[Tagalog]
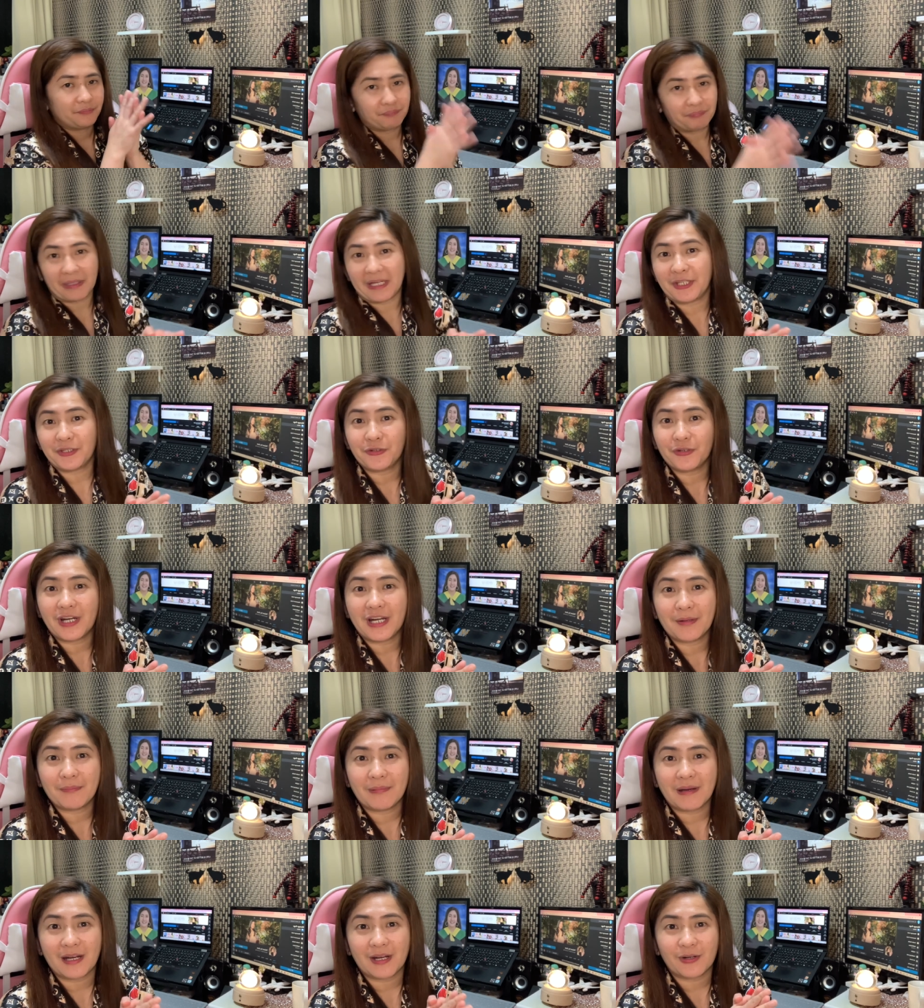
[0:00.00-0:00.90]
paano nga
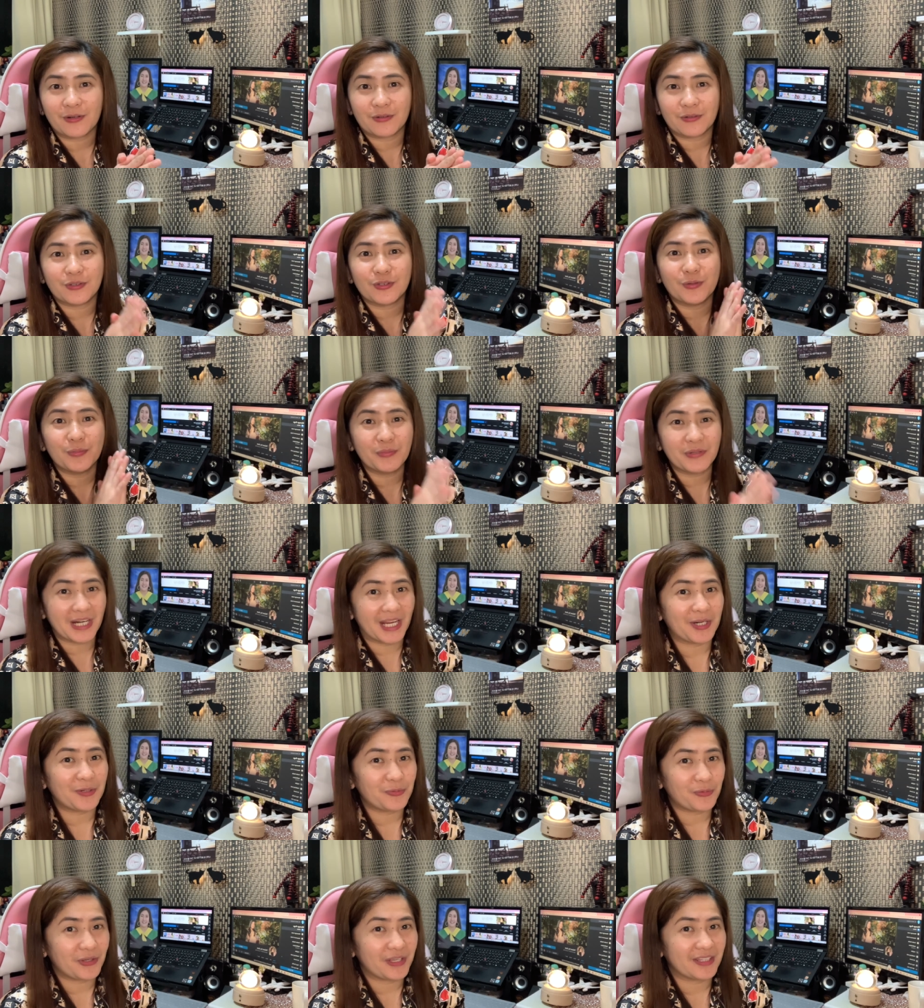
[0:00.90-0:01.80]
ba ako
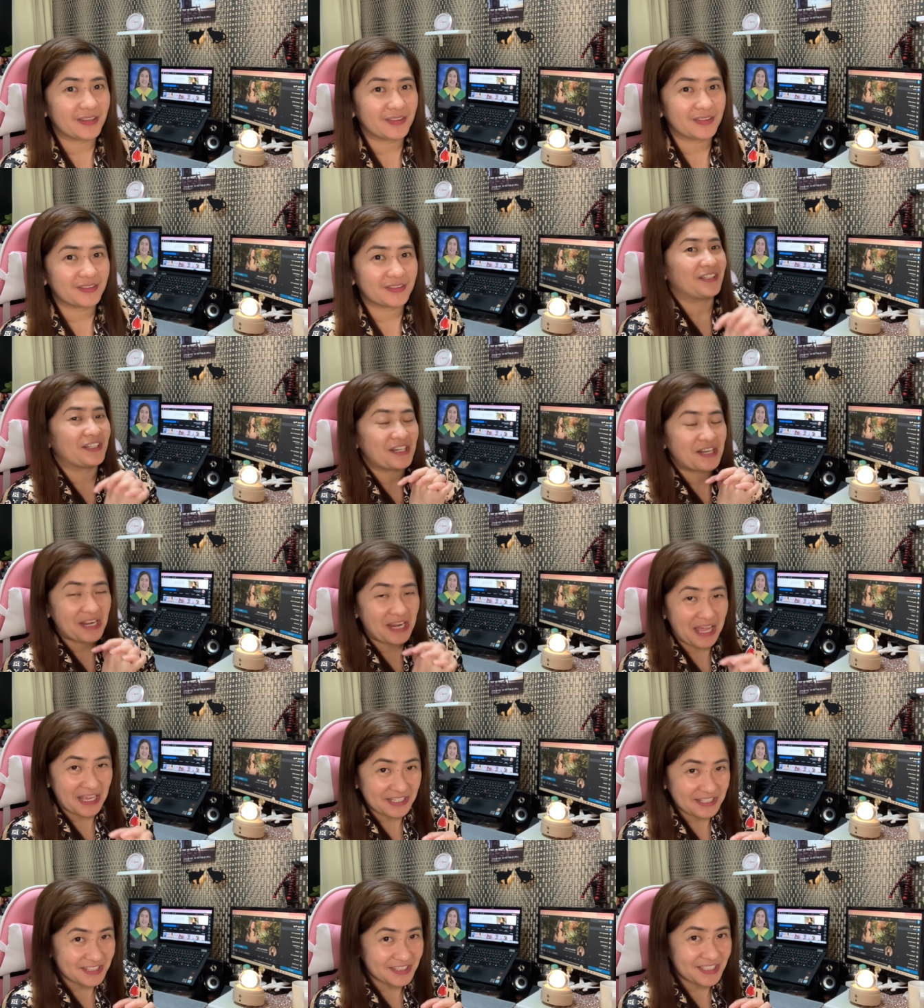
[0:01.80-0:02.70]
gumraduate ng
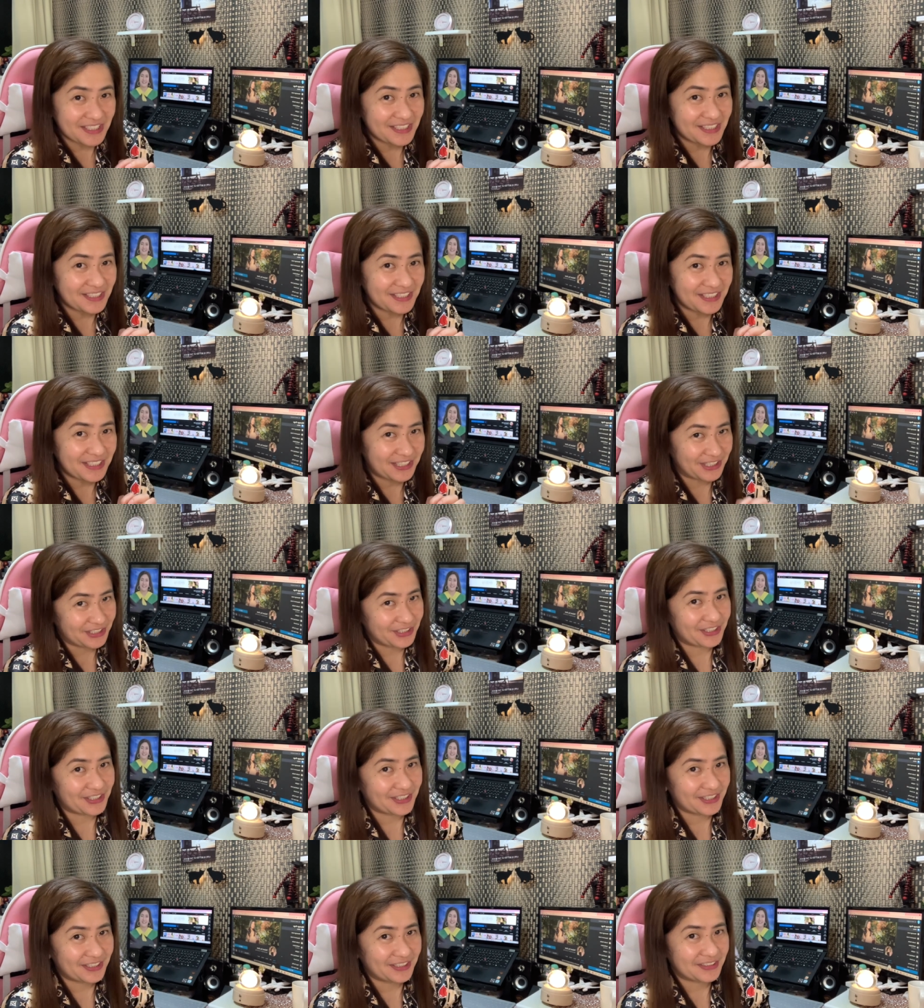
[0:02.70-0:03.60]
less than a
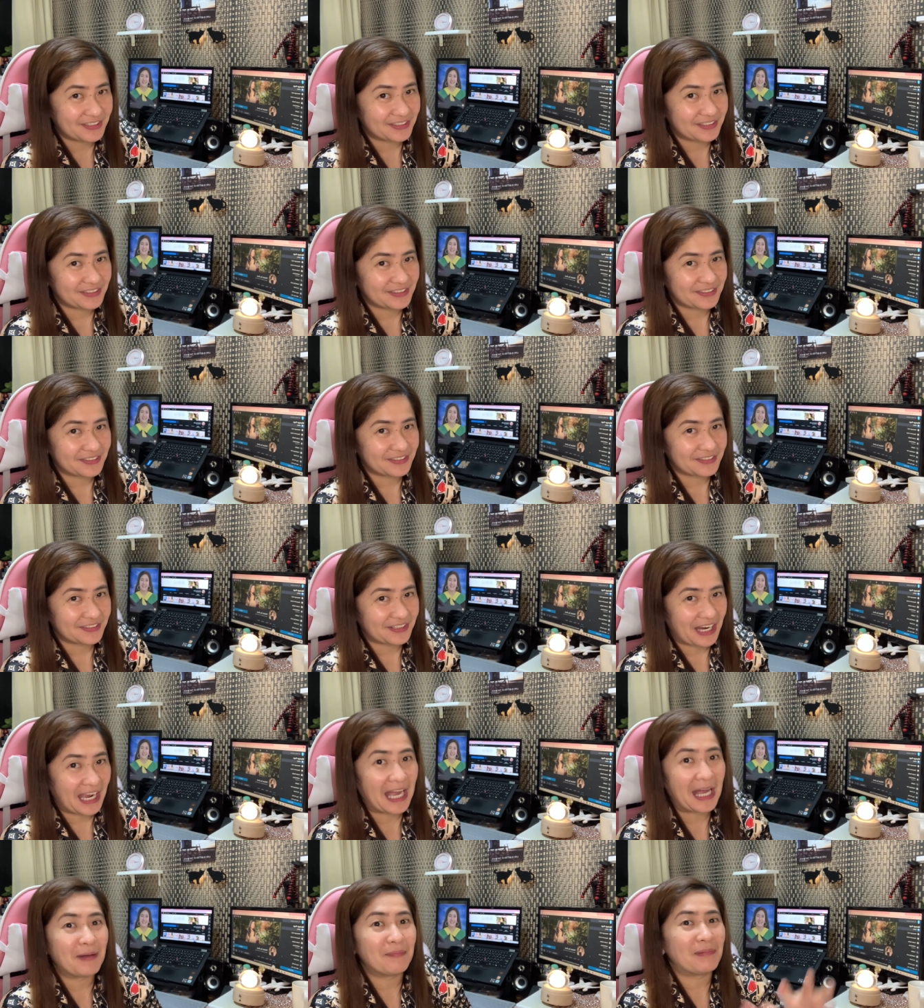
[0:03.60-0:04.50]
year
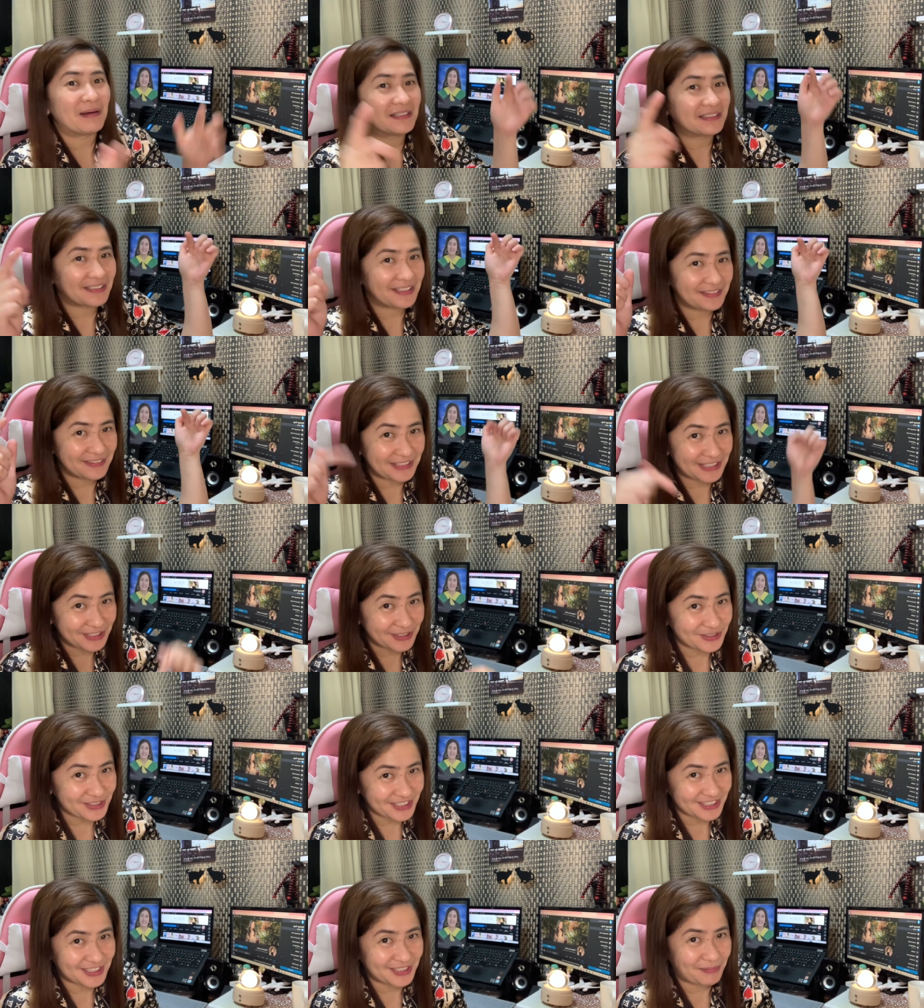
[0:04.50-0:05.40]
habang nandito
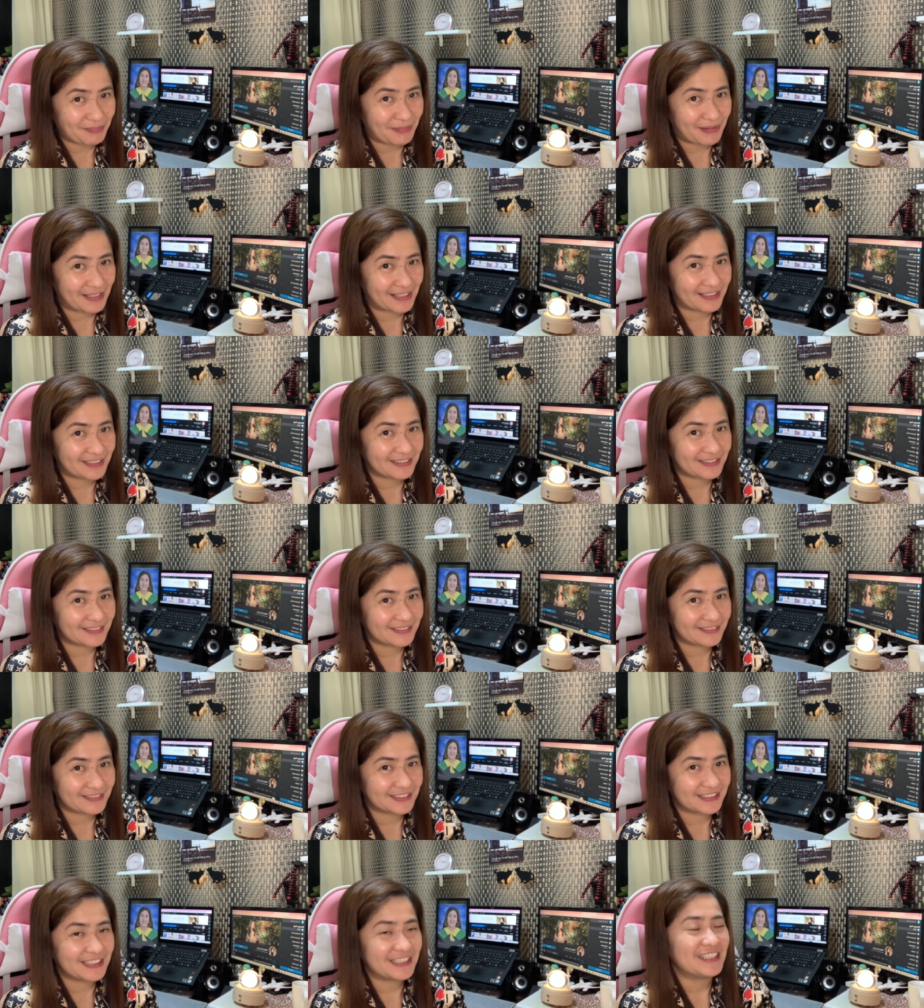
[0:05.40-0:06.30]
sa Japan
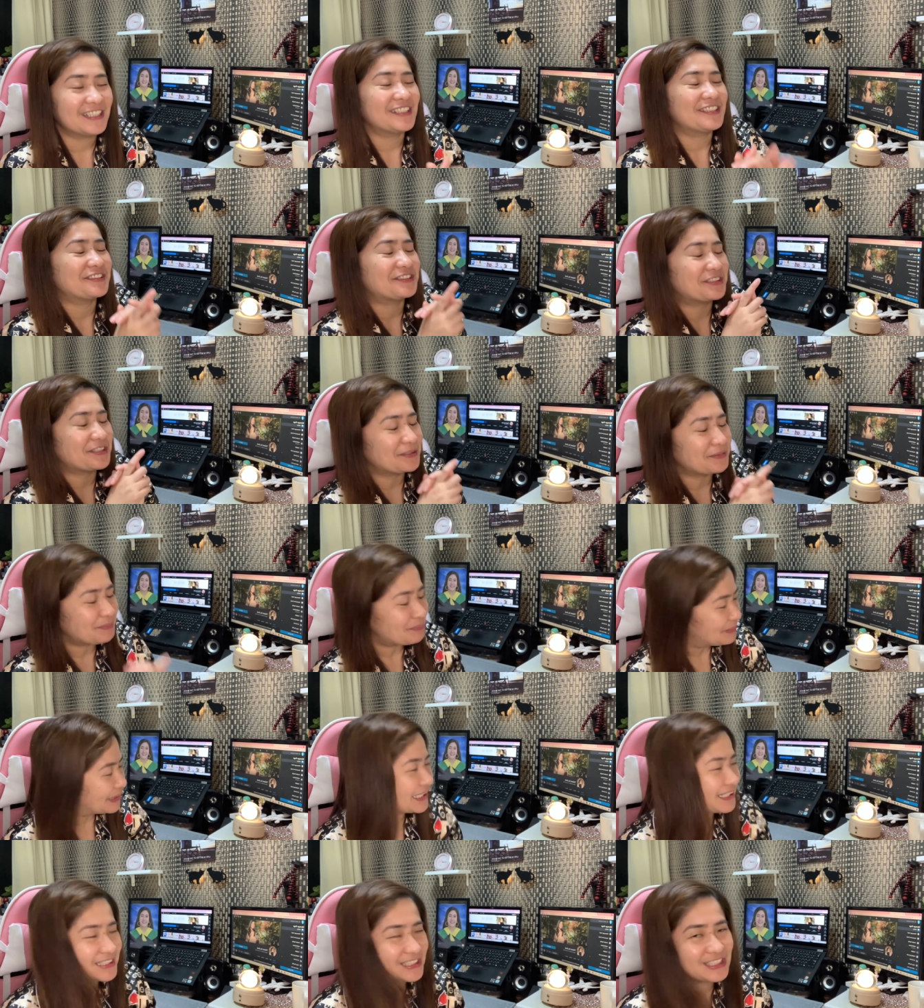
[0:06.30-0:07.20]
ng
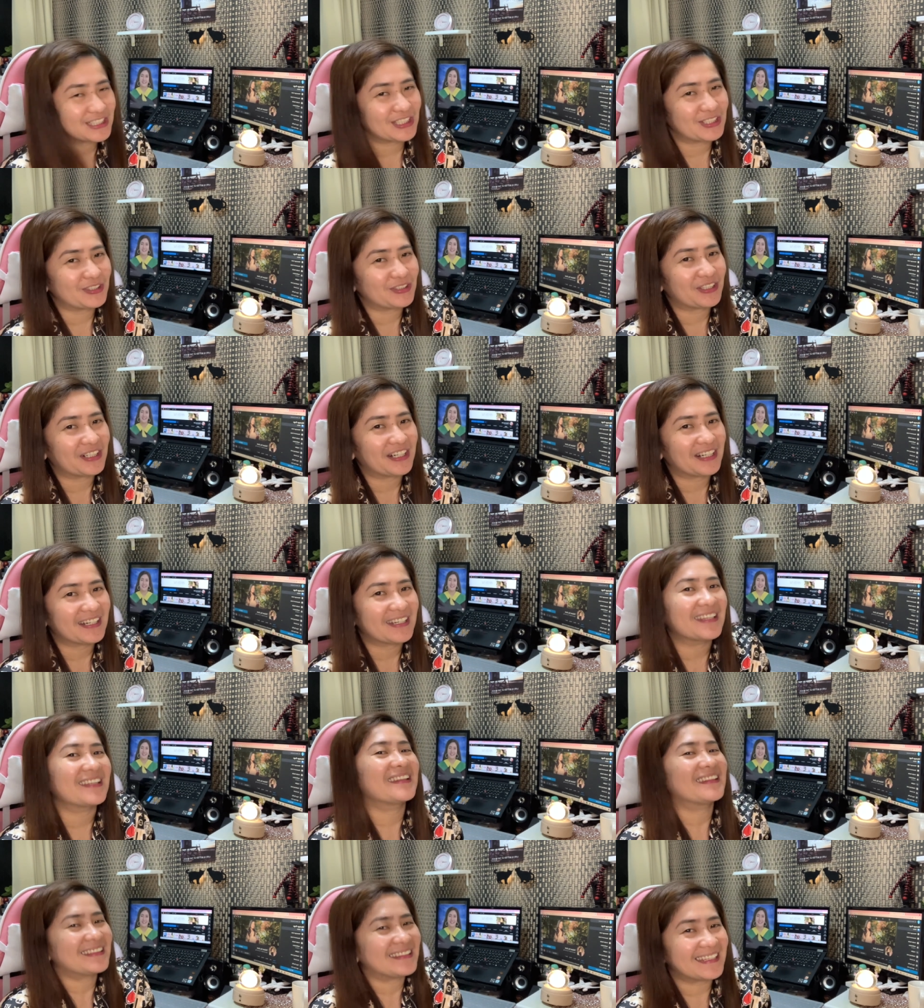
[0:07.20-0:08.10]
bachelor
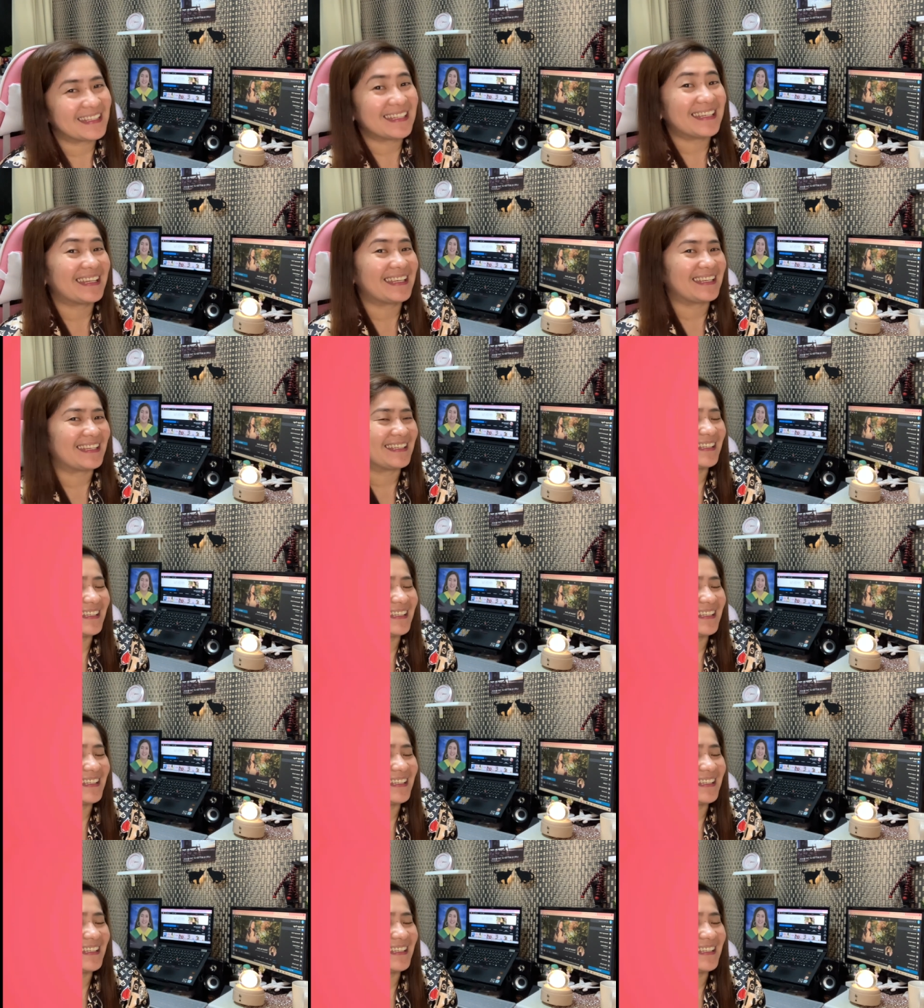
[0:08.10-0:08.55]
degree.